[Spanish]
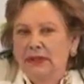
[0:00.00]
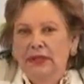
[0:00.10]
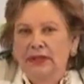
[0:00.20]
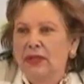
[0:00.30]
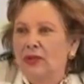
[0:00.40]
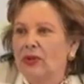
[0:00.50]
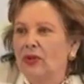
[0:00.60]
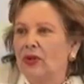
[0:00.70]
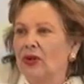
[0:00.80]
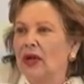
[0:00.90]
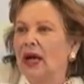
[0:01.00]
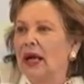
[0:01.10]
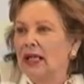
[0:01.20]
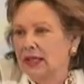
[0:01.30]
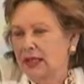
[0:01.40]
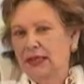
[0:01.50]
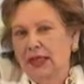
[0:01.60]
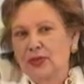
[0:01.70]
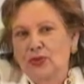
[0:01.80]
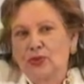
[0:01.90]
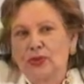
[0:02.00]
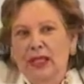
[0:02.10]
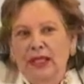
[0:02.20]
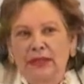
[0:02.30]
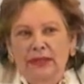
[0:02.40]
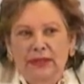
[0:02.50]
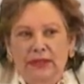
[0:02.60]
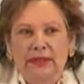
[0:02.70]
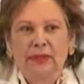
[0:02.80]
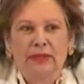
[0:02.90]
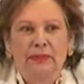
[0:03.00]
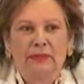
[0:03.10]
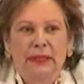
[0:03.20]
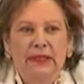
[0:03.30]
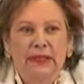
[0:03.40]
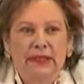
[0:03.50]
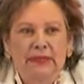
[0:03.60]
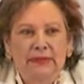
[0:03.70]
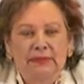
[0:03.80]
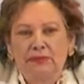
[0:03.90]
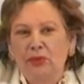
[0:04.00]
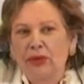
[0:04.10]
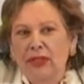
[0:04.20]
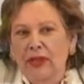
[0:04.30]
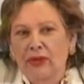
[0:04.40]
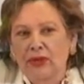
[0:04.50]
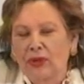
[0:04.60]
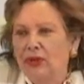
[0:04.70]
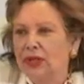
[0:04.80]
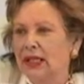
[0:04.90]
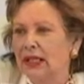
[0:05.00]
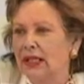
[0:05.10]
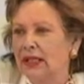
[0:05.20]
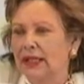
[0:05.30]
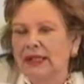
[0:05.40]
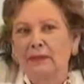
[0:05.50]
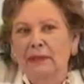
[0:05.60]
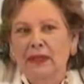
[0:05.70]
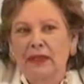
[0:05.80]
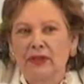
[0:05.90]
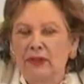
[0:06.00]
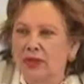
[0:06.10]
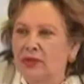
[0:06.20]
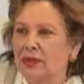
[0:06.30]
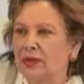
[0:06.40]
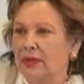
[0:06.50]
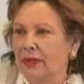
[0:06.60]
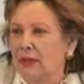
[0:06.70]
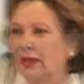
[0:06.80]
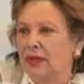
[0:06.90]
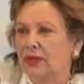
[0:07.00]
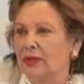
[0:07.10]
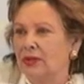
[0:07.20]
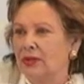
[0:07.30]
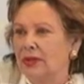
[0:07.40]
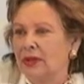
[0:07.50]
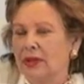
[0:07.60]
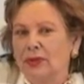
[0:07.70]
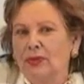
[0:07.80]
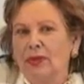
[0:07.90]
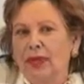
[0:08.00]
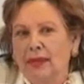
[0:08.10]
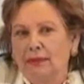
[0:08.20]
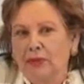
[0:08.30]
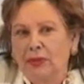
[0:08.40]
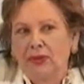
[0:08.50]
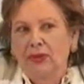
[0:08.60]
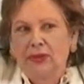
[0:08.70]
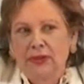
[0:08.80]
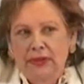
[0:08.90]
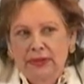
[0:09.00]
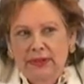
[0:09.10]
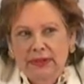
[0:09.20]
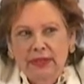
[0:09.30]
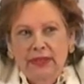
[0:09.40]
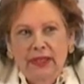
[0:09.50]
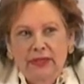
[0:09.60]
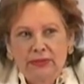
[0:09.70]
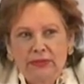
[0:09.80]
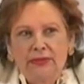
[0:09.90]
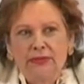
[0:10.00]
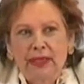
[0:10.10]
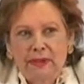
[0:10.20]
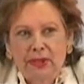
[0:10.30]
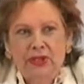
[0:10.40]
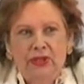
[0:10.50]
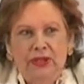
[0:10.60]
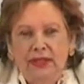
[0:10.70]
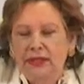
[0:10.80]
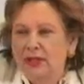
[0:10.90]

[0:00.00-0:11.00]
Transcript: desde luego al secretario insular que nos acompaña, volcado todo el día en el partido y en su ayuntamiento, un ejemplo de una persona